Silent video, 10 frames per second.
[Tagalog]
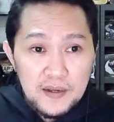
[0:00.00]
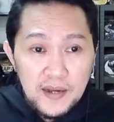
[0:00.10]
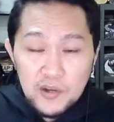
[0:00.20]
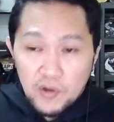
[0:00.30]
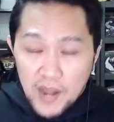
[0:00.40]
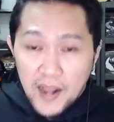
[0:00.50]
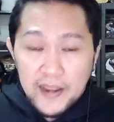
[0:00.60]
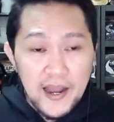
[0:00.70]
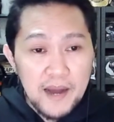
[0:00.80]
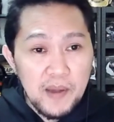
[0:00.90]
ano nga
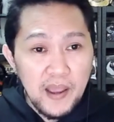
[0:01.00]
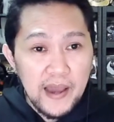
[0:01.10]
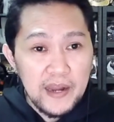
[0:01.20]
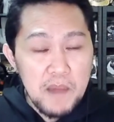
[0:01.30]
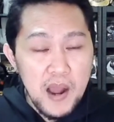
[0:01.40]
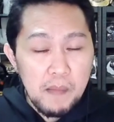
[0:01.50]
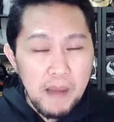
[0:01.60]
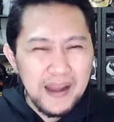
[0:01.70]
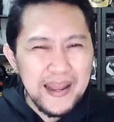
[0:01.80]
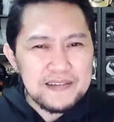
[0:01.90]
kaya ang mangyayari mga
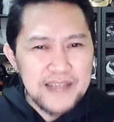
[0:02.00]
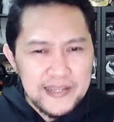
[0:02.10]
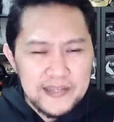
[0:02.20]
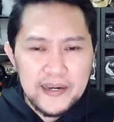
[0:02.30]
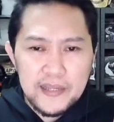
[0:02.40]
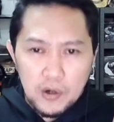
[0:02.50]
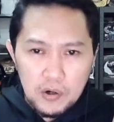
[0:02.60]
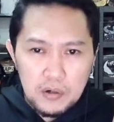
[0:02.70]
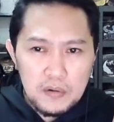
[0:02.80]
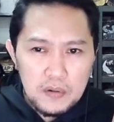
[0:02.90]
kabakal? Excited na rin
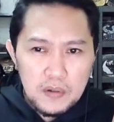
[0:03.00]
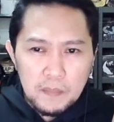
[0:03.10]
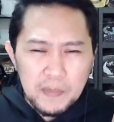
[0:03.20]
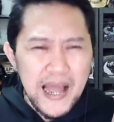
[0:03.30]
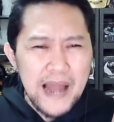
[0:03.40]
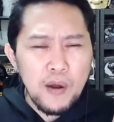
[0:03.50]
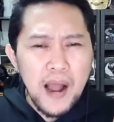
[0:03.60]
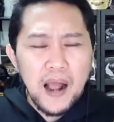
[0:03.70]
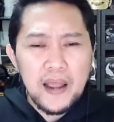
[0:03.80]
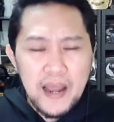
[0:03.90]
ako. Manalo
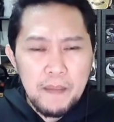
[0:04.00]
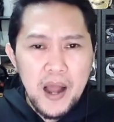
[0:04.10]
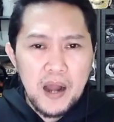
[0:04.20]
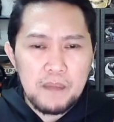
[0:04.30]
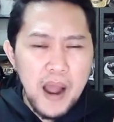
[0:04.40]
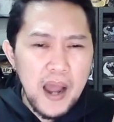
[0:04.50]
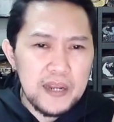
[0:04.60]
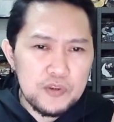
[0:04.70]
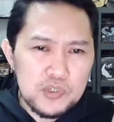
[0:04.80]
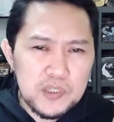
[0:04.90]
nga kaya mga kabakal
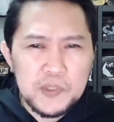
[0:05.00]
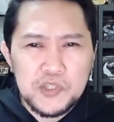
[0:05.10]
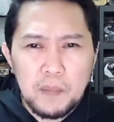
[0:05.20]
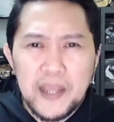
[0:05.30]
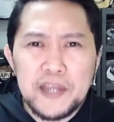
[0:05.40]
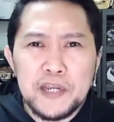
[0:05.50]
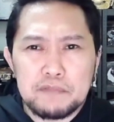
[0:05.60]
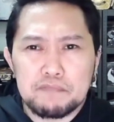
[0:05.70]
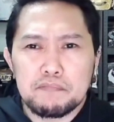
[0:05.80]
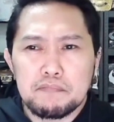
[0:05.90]
itong si Mr.
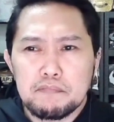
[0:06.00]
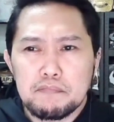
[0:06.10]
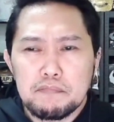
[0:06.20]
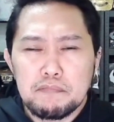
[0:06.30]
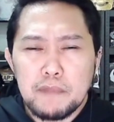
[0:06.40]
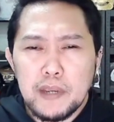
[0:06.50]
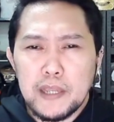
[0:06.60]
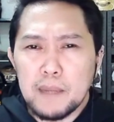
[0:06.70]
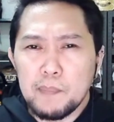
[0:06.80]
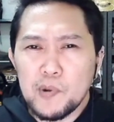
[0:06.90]
Mainit?
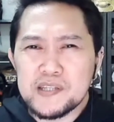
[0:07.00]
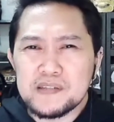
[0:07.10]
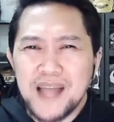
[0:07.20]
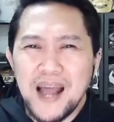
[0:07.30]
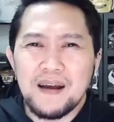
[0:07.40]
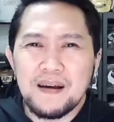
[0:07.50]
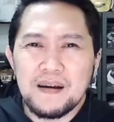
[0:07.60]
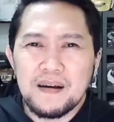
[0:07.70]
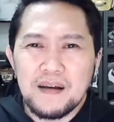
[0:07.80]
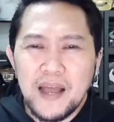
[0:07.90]
Kina Boss Tank,
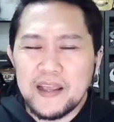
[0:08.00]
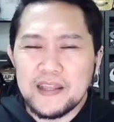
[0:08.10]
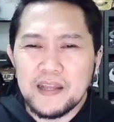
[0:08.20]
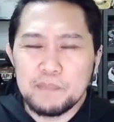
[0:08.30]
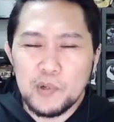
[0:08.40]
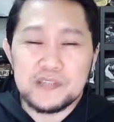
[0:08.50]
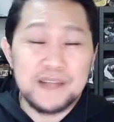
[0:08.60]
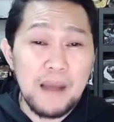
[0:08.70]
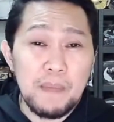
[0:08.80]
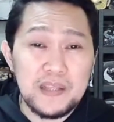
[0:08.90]
ay kina Boss
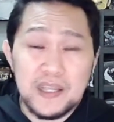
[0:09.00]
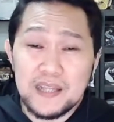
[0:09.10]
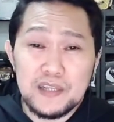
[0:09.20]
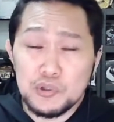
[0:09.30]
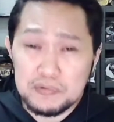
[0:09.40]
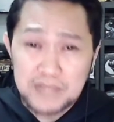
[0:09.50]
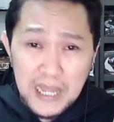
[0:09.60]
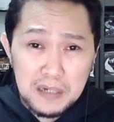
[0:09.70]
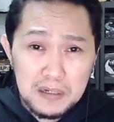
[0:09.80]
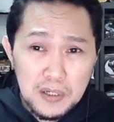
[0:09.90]
Dam at kina Ninong
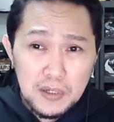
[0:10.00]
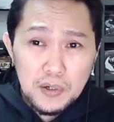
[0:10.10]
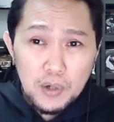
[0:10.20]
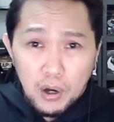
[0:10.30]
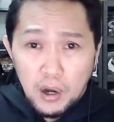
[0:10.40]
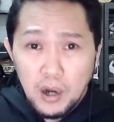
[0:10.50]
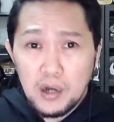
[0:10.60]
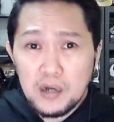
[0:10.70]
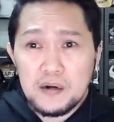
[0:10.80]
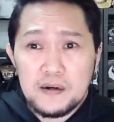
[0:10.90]
Tank?
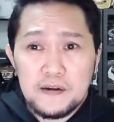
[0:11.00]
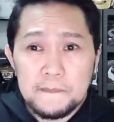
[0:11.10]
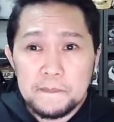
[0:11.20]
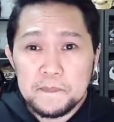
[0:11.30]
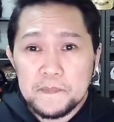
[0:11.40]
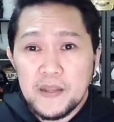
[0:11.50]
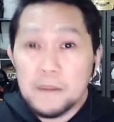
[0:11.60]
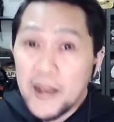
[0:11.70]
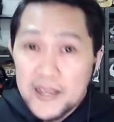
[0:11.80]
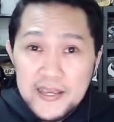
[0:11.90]
Or
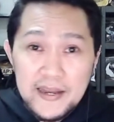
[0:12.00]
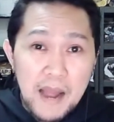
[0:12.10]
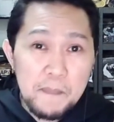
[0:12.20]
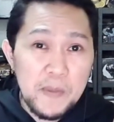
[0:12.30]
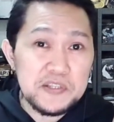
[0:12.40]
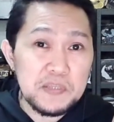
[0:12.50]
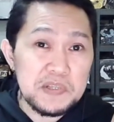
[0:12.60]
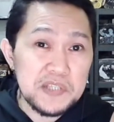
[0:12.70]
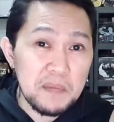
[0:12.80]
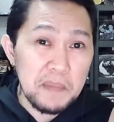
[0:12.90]
mahihirapan si
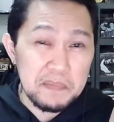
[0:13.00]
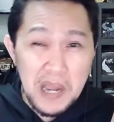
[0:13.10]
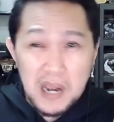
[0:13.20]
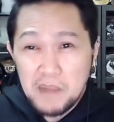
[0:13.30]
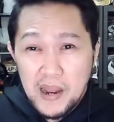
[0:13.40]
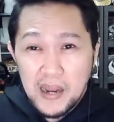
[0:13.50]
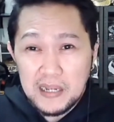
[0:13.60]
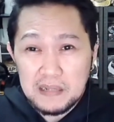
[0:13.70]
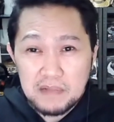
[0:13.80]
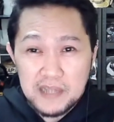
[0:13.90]
Mr. Mainit mga
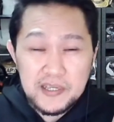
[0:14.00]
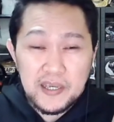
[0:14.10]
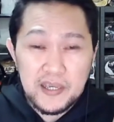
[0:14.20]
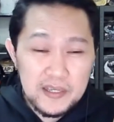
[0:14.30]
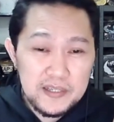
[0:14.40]
kabakal? Kasi